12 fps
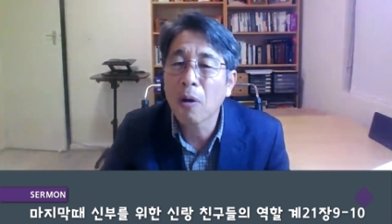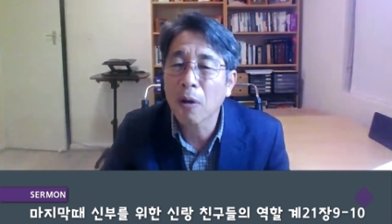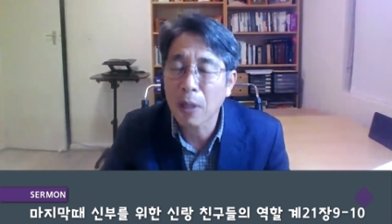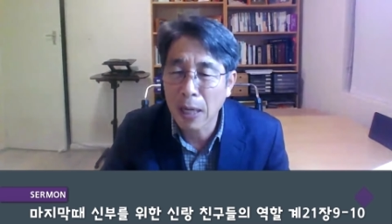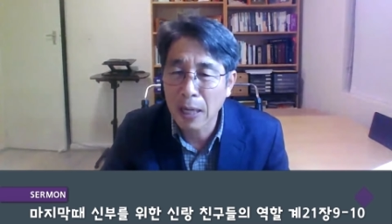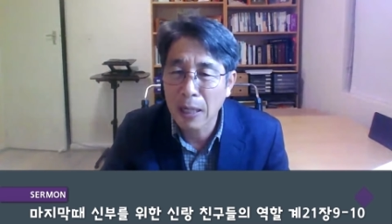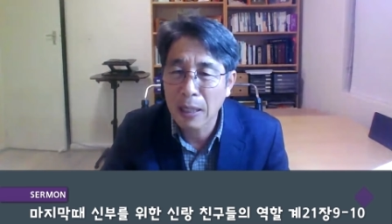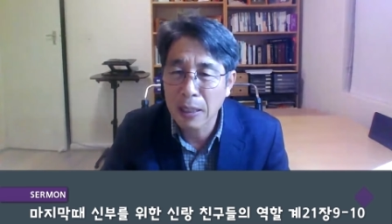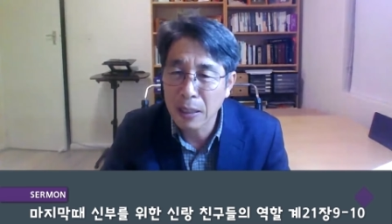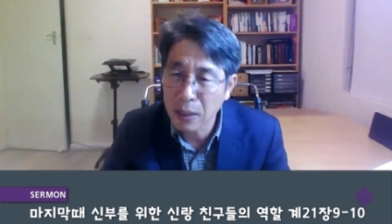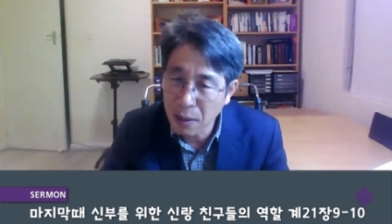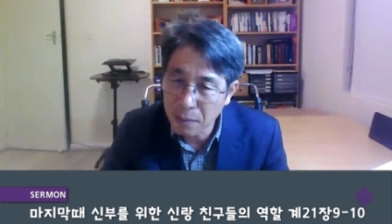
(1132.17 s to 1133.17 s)
먹어라
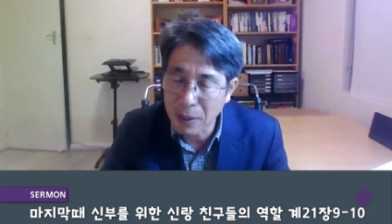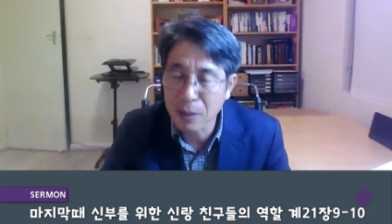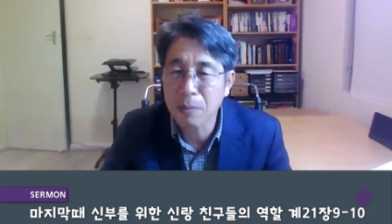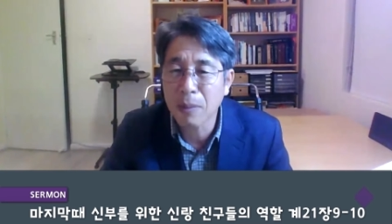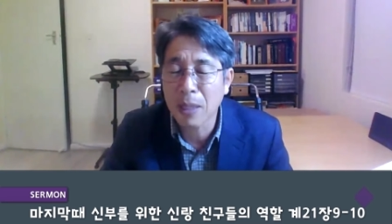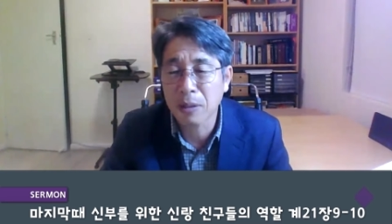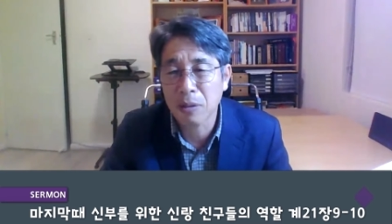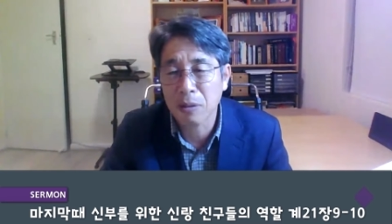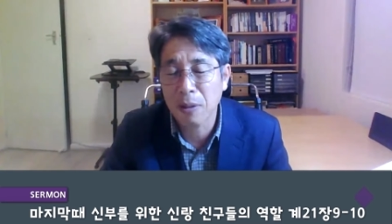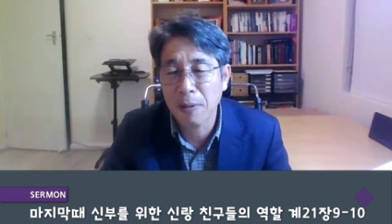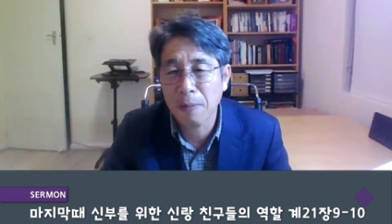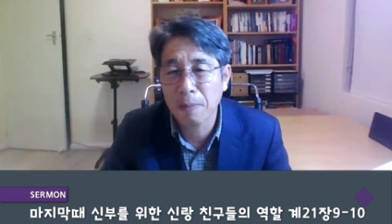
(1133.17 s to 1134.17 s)
이렇게
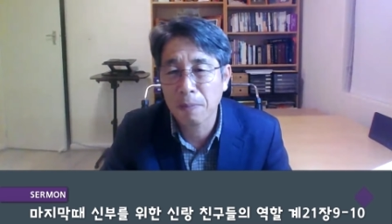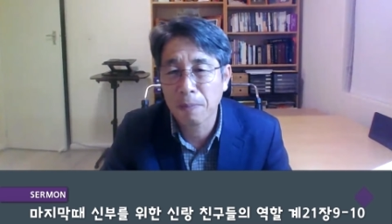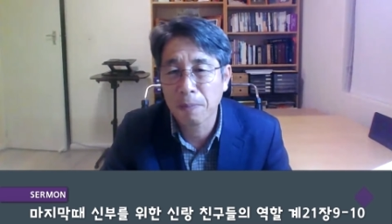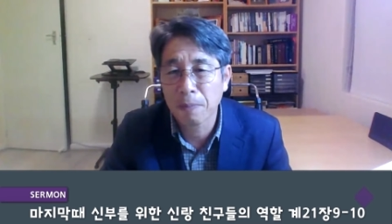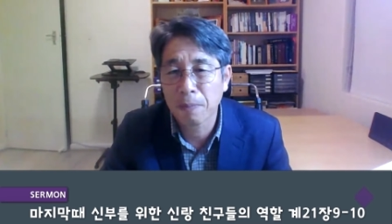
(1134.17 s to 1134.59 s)
말씀하셨어요.